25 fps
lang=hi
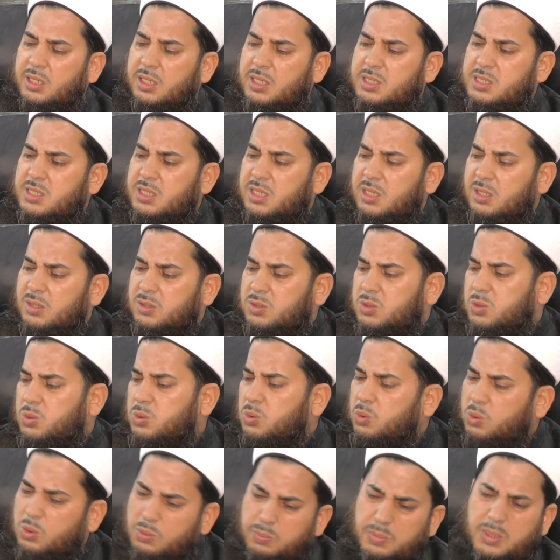नज़ीर
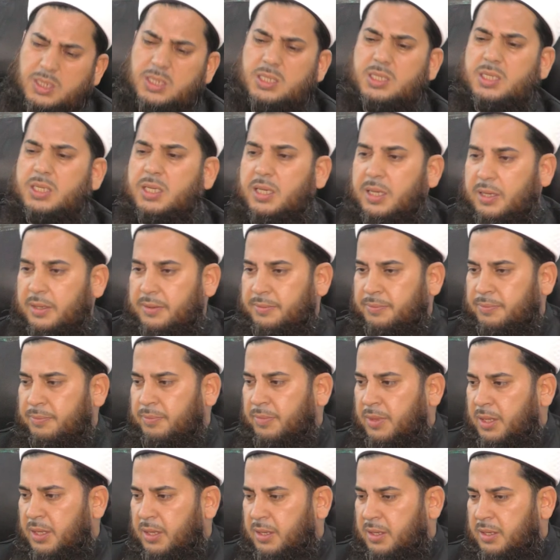ज़रूर मिलती है
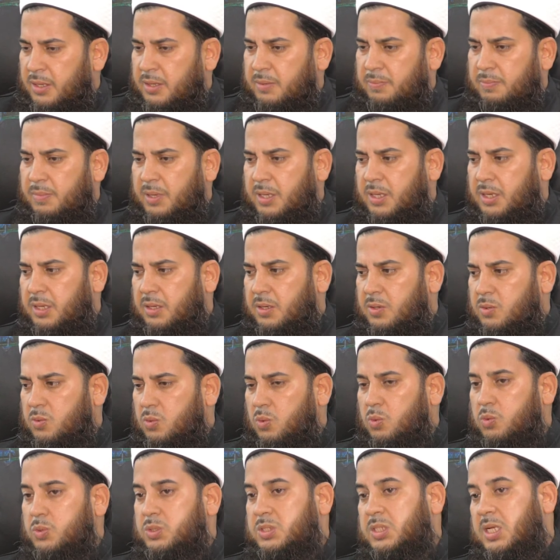कि मैंने
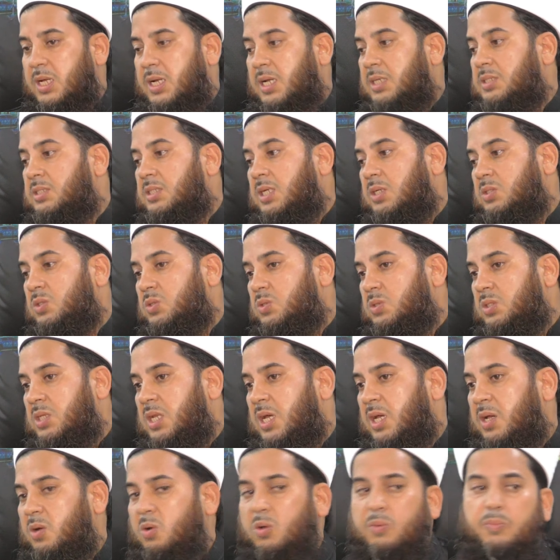कौन सा रास्ता
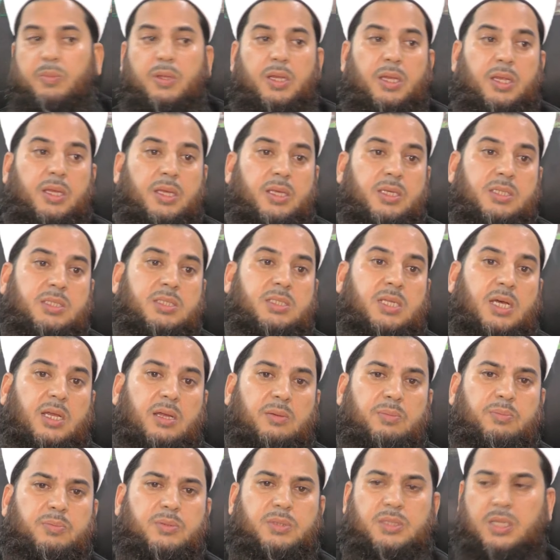चुनना है और मैंने किस
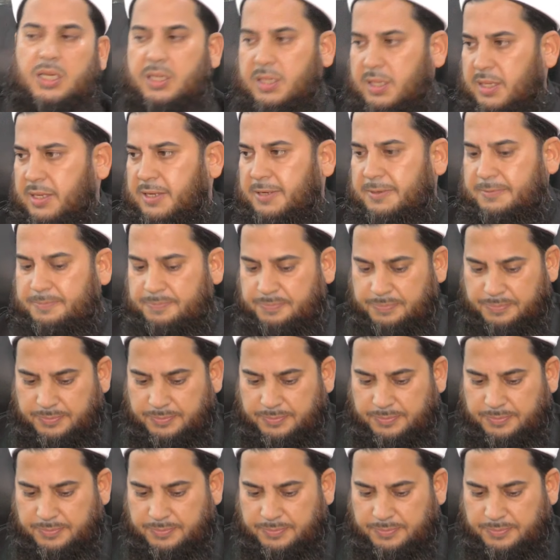तरफ जाना है